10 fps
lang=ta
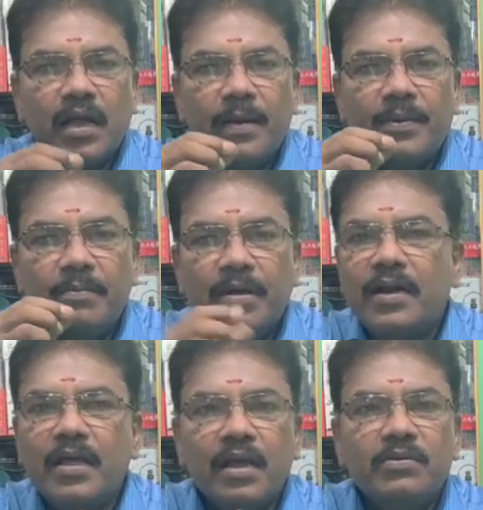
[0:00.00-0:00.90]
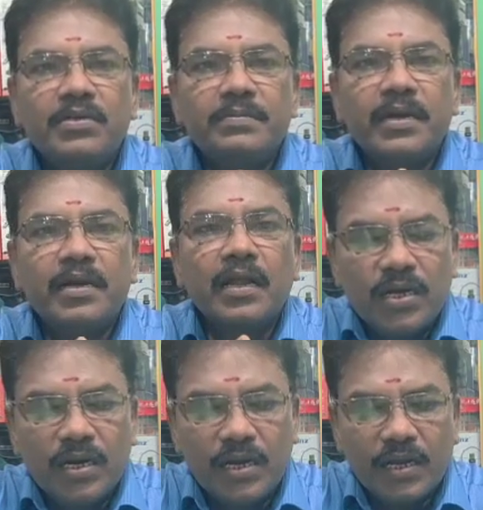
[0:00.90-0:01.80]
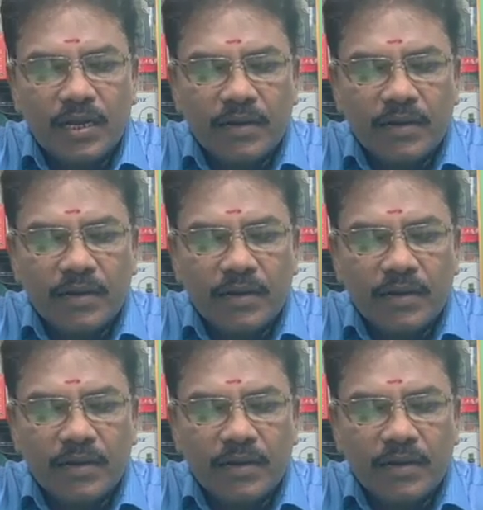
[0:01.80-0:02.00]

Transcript: அப்புறம் பிளெண்டராகவும் யூஸ் பண்ணிக்கலாம் இல்லை